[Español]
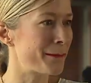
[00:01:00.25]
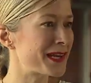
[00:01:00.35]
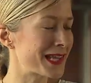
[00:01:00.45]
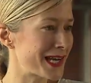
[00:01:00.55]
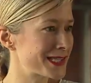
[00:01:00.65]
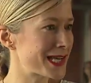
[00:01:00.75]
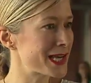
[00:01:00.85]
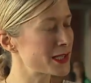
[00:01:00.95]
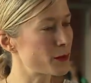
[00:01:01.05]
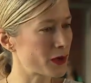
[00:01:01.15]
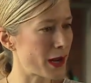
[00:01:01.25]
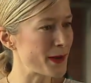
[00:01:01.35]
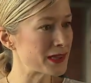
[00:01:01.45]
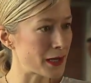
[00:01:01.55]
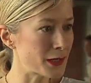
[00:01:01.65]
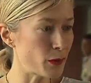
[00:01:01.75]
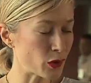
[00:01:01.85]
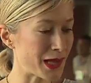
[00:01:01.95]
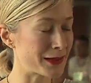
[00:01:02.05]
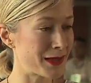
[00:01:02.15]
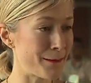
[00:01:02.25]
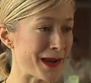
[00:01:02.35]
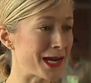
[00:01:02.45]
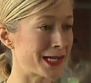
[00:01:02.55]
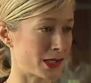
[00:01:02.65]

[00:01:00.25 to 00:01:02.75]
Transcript: pertenencia a este programa tan importante para la